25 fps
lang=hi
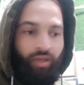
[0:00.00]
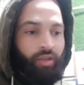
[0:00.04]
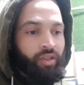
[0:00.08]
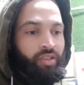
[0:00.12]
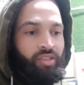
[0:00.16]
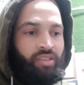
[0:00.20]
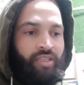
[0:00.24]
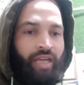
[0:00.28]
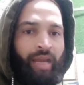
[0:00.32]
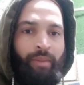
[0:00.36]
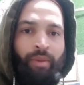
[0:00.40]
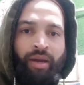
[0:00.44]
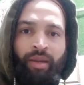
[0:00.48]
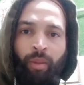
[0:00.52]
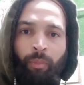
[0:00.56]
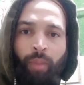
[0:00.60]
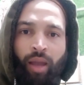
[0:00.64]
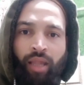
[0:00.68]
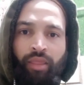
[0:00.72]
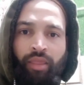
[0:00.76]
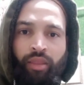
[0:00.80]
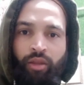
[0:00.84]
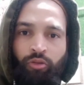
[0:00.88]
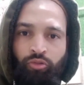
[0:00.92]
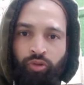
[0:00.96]
इस टाइम अगर मैं
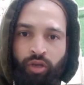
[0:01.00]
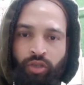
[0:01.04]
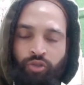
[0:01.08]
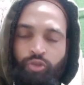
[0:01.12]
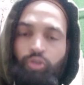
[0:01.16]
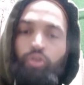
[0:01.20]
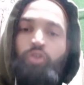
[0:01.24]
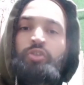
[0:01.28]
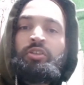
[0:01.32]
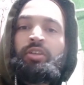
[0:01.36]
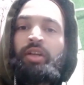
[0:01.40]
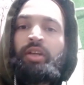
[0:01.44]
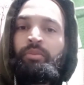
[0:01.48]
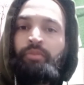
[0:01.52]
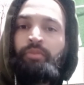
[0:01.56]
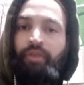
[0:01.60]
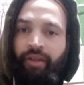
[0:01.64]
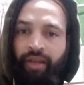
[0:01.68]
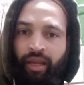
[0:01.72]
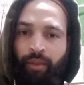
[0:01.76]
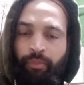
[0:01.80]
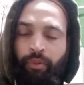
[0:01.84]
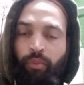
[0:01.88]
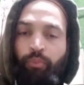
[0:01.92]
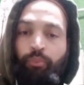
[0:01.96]
बात करूँगा सोशल
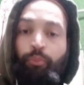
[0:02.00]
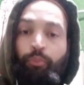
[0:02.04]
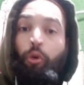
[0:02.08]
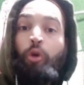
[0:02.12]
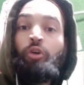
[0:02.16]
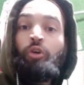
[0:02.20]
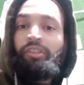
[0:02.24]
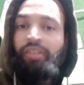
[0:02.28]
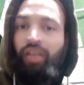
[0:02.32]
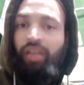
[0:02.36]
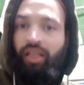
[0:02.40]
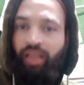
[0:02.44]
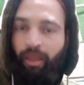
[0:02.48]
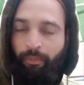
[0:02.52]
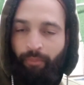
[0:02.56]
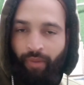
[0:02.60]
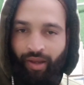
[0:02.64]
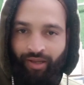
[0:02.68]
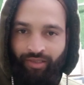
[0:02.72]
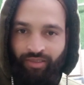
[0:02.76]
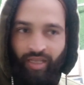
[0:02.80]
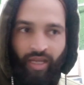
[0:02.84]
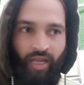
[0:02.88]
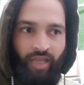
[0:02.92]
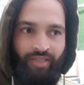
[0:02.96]
मीडिया पे बहुत ज़्यादा
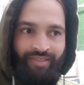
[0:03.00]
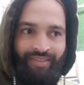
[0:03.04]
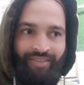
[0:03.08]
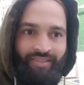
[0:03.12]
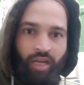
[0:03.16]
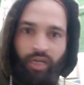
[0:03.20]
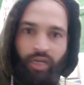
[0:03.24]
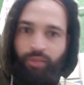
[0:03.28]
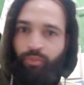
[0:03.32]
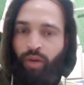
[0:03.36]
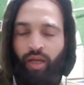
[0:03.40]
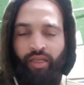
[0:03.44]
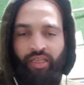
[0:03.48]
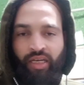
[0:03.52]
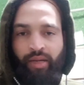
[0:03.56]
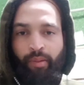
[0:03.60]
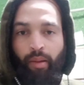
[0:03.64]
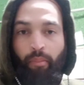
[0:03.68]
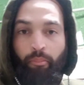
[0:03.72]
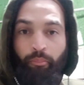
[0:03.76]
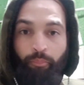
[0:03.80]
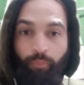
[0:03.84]
पैसा है स्टॉक मार्केट में